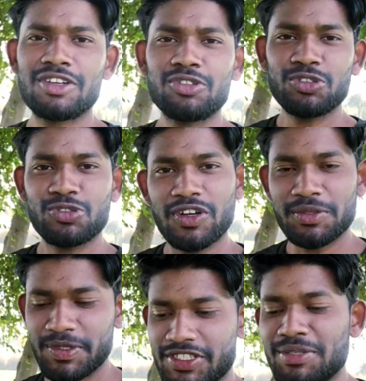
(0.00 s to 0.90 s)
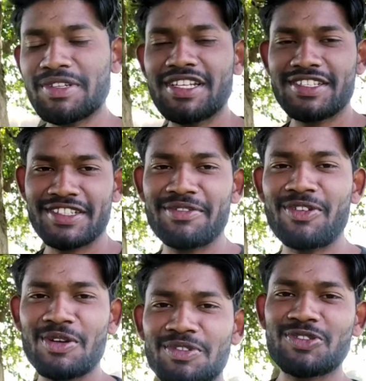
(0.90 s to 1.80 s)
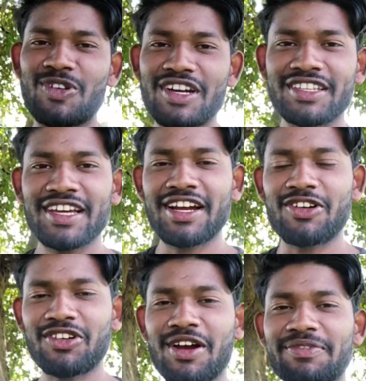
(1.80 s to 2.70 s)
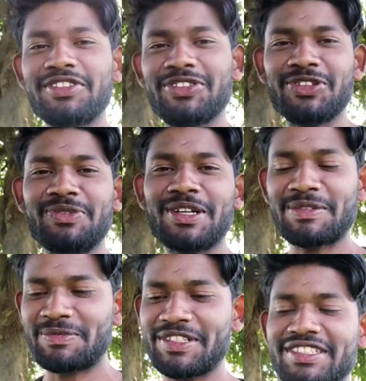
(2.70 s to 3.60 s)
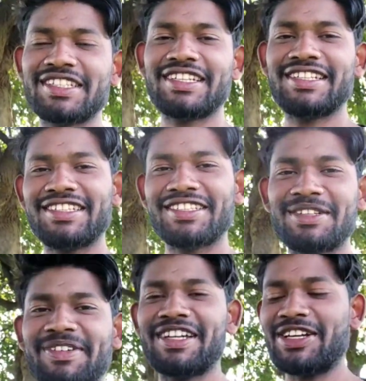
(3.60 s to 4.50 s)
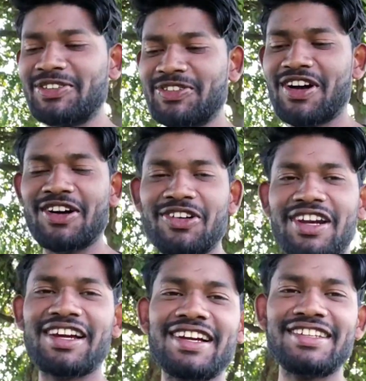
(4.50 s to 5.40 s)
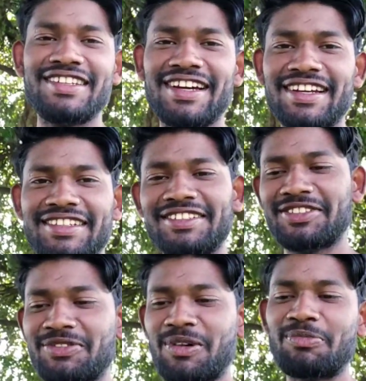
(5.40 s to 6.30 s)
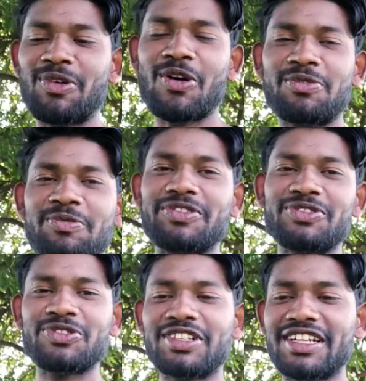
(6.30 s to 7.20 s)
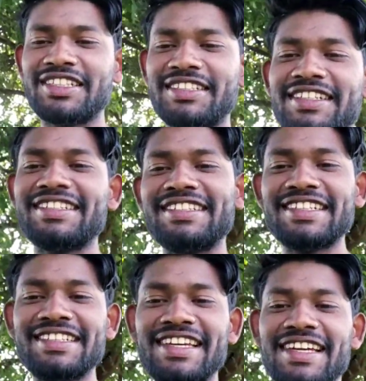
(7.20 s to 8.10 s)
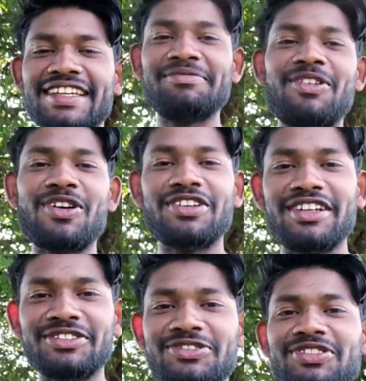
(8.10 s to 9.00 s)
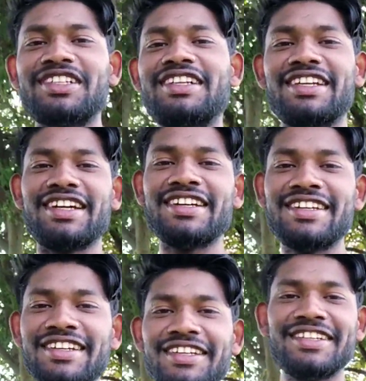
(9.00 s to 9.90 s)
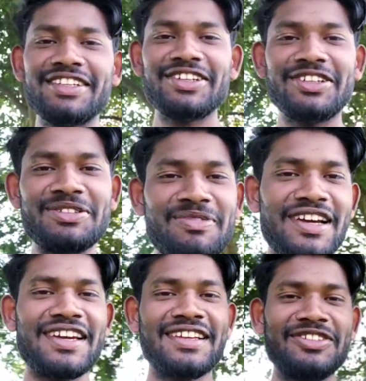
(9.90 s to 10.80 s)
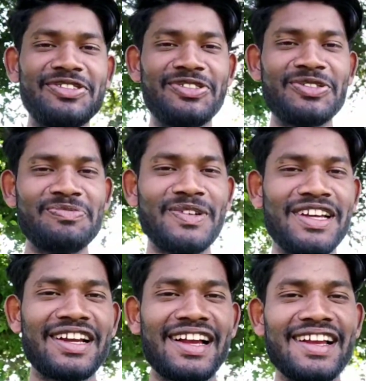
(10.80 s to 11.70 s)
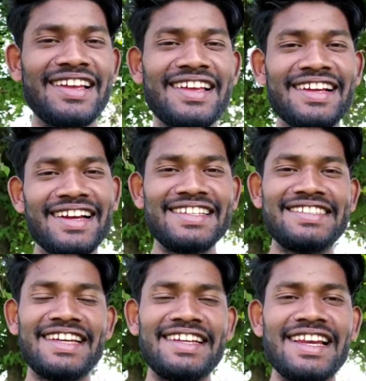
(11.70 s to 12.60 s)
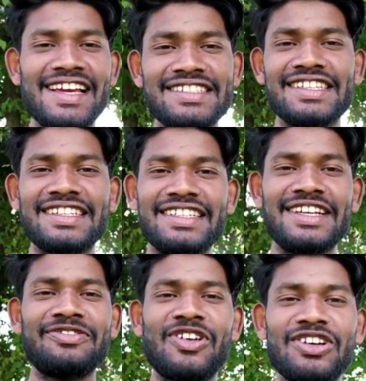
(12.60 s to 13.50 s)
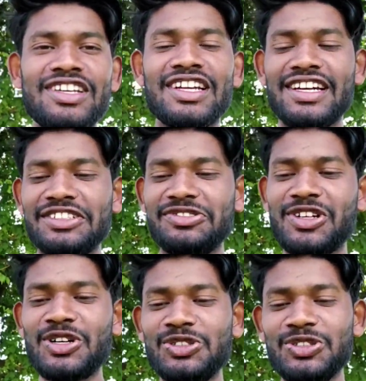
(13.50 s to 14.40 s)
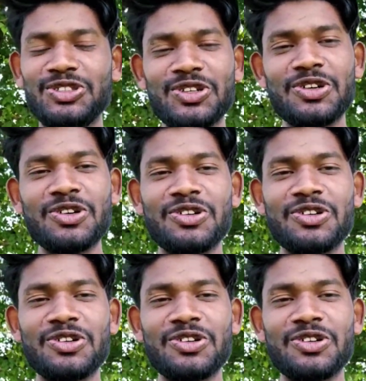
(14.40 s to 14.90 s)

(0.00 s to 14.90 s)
हेलो दोस्तों आज फिर से मेरे इस नए ब्लॉग में स्वागत है और काफ़ी दिनों बाद मैं फिर से खेत की तरफ आया हूँ और लगा कि यार अब ब्लॉग शूट करना चाहिए रीज़न ये है कि ब्लॉग ना शूट करने का क्योंकि मैं यूट्यूब पे कई चैनल ऐसे क्रिएट ब्लॉगिंग कर चुका हूँ जो